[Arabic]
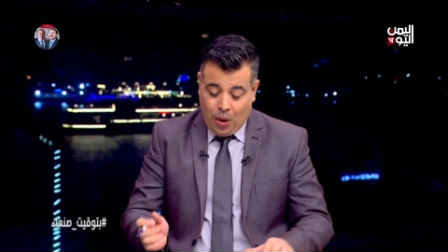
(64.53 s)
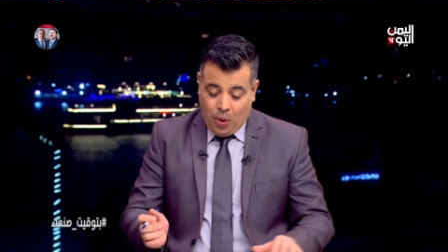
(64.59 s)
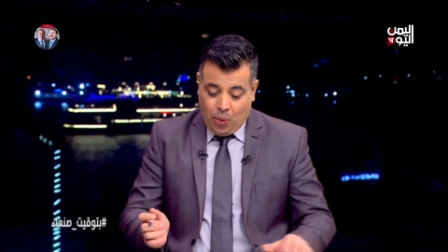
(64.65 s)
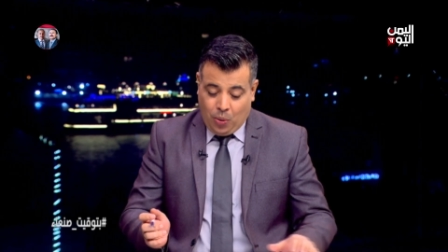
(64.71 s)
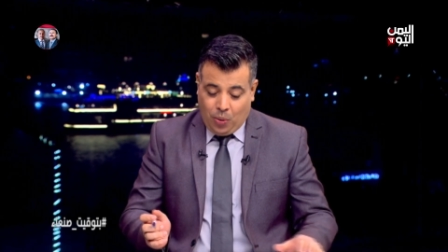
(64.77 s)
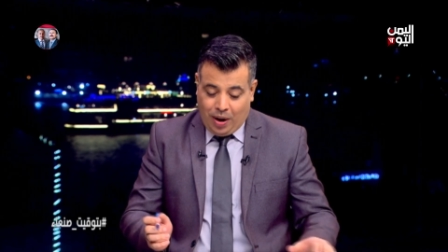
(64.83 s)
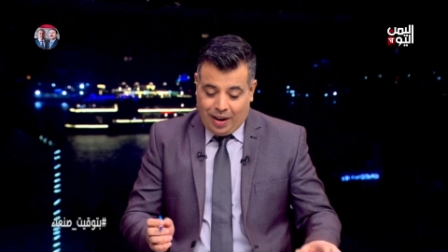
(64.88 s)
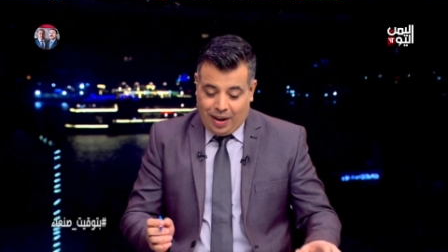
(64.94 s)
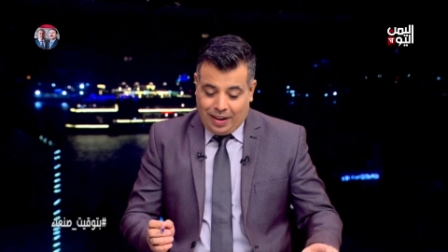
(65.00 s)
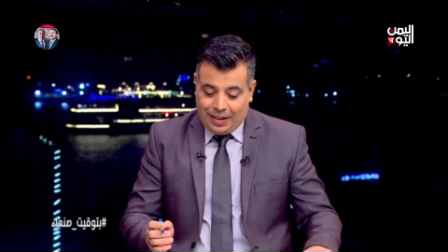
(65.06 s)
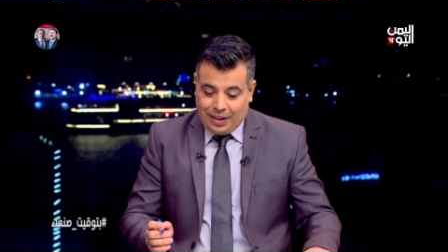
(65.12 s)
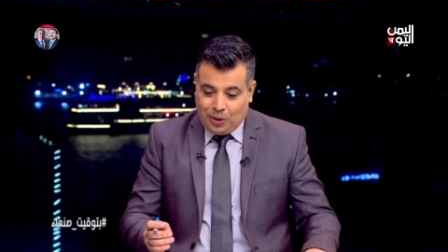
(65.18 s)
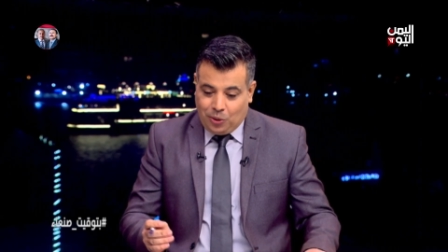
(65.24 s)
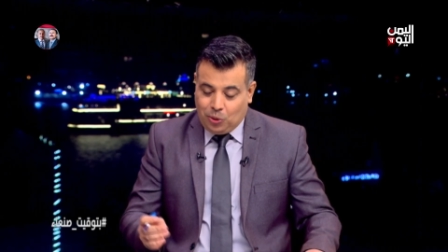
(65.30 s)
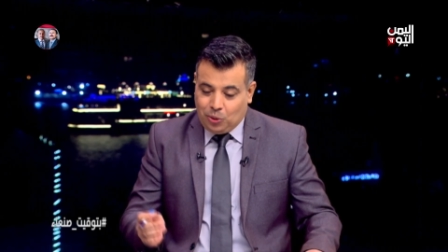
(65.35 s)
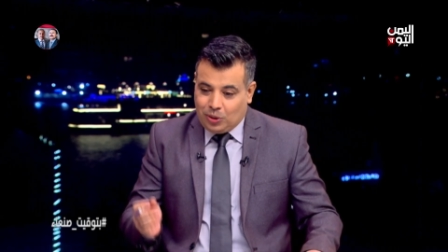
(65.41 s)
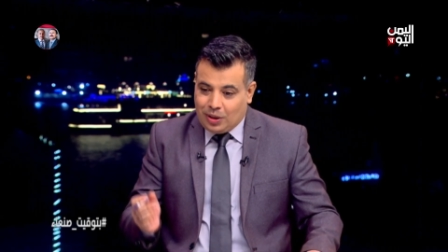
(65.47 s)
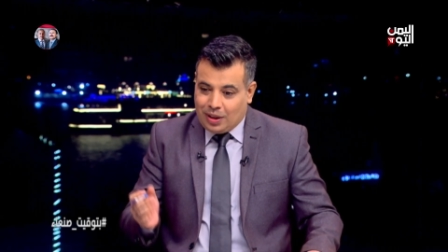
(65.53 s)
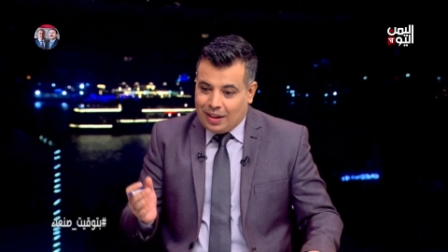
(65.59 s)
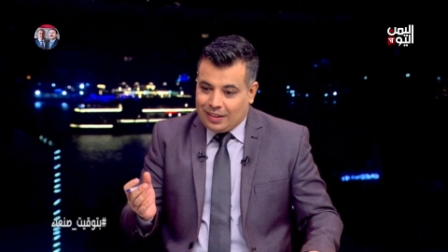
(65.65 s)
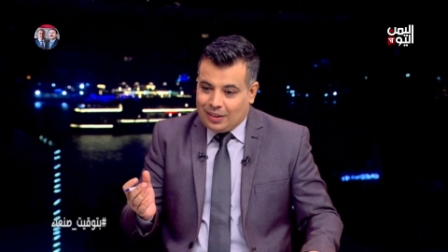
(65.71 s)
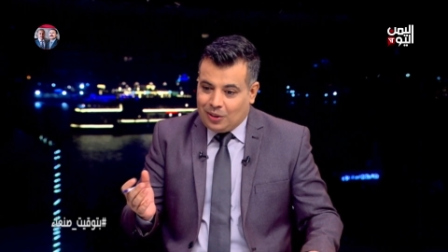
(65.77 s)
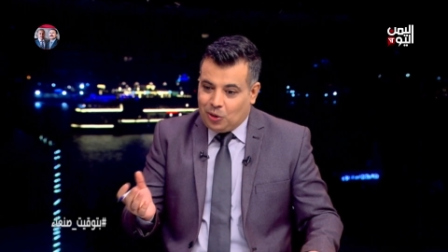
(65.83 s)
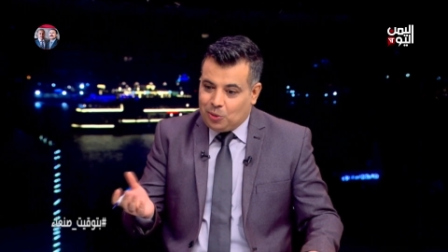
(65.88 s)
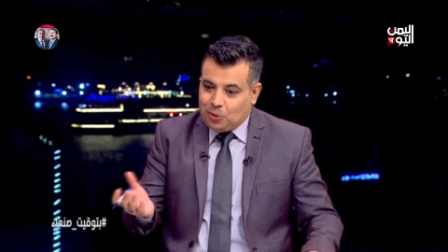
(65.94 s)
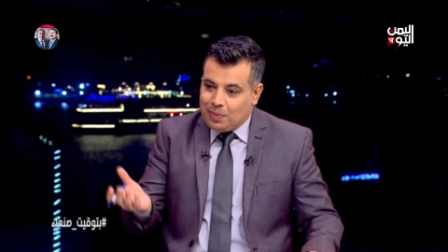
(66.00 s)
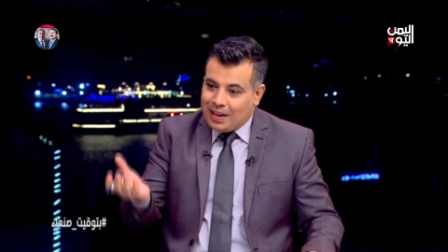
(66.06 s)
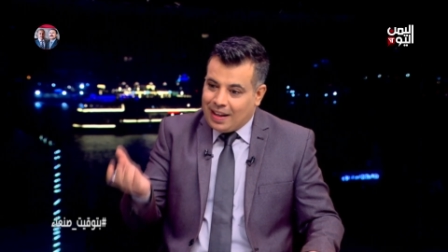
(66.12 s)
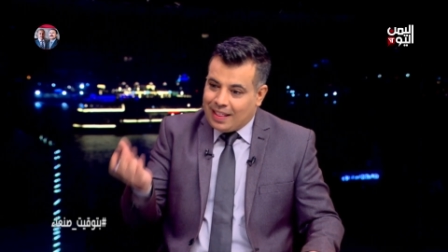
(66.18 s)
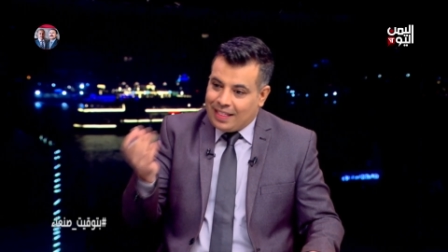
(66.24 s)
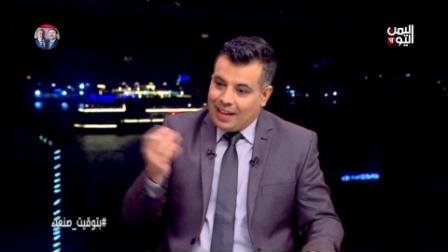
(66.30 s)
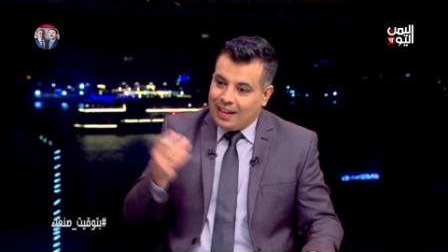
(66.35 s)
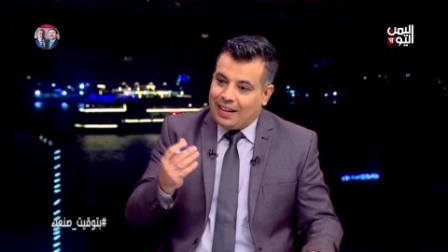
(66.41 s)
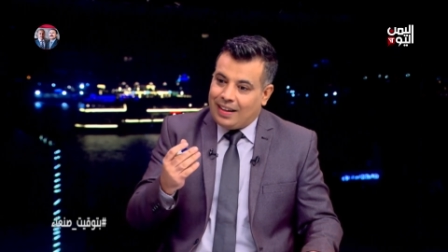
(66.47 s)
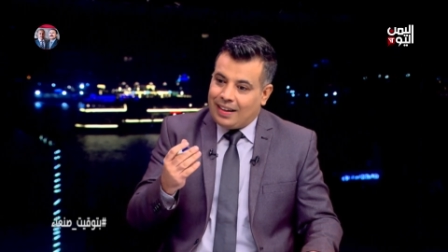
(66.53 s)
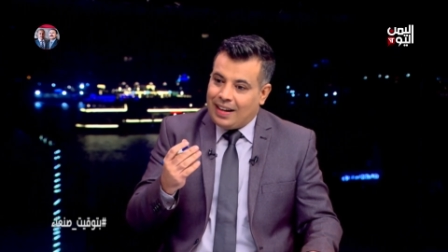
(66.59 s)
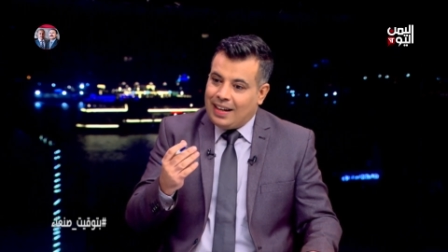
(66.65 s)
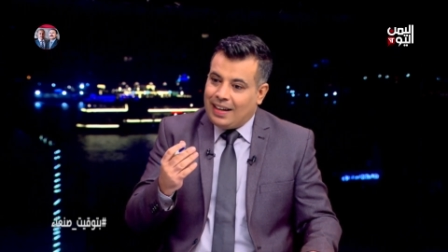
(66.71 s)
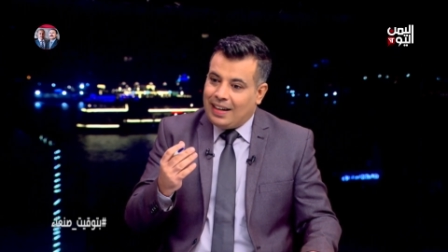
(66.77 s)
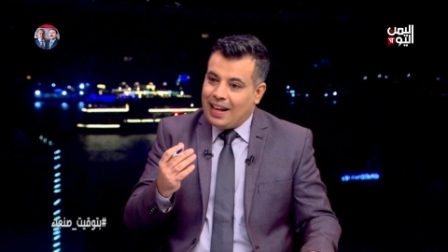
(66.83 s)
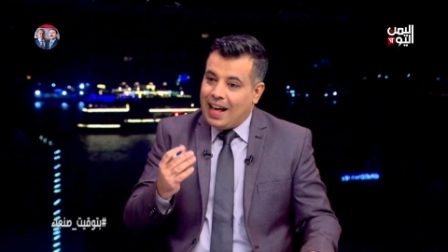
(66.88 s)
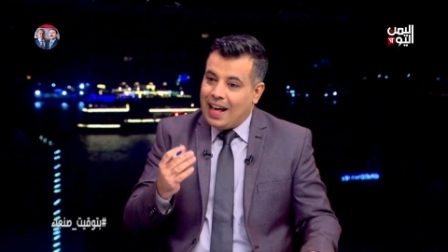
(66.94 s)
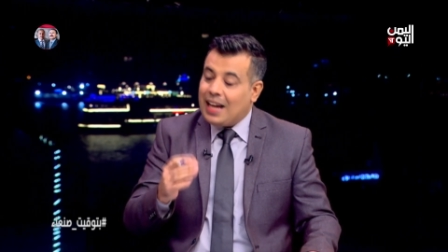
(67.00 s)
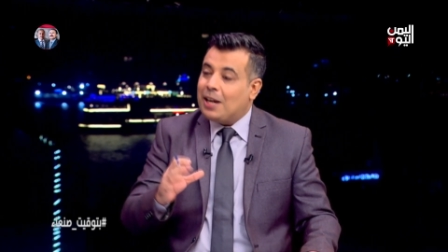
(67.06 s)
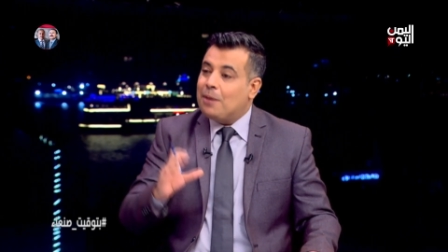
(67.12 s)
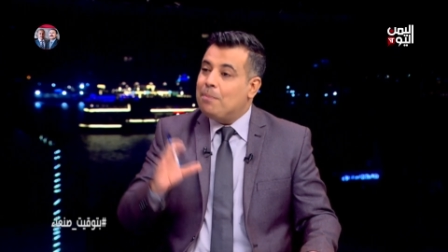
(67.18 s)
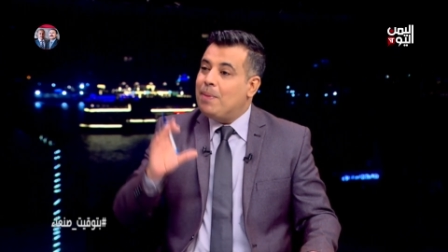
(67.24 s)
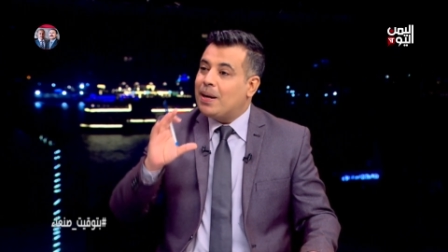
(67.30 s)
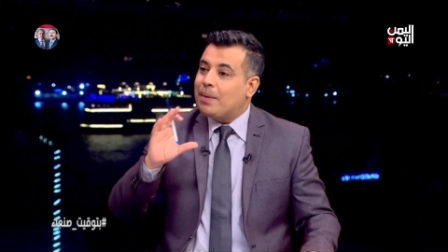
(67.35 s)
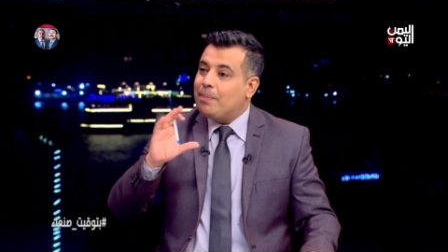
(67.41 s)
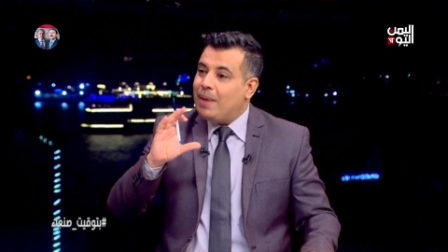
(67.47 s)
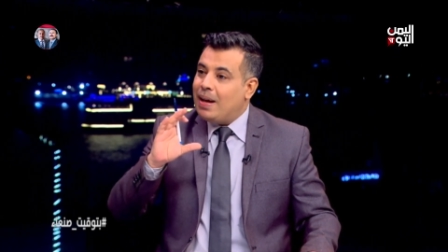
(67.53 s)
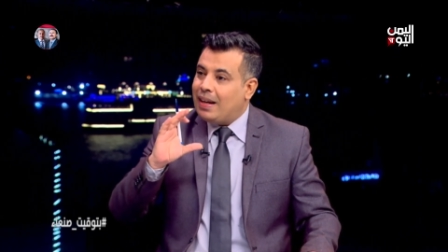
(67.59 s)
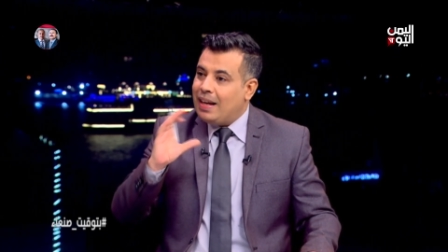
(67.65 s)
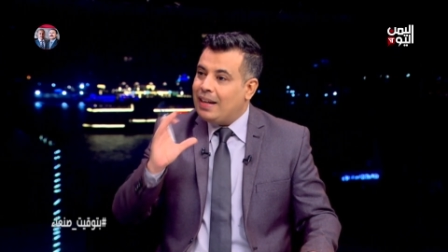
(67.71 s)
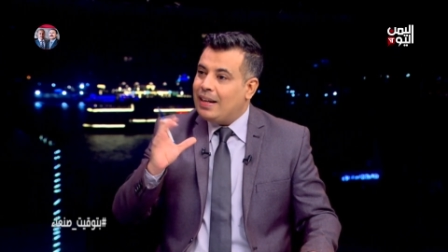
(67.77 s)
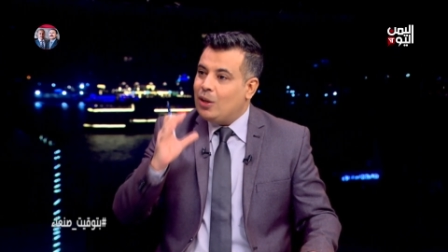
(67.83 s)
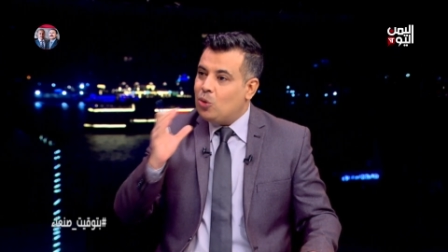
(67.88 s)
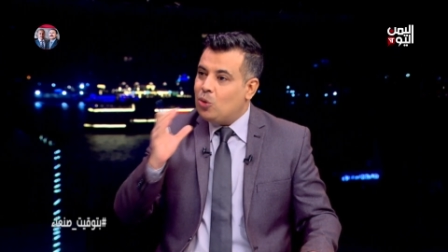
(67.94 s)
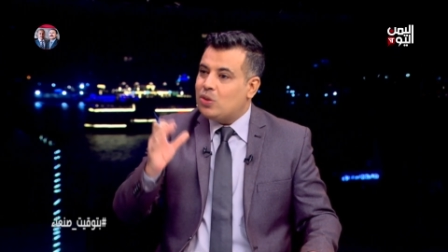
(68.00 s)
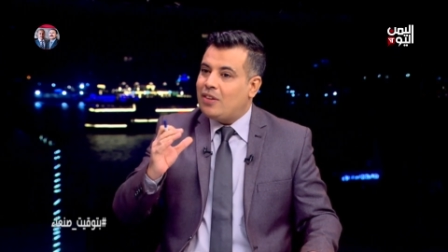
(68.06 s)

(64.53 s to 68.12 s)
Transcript: ونعود تعود بنا الذاكرة إلى أكبر ما كان يوصف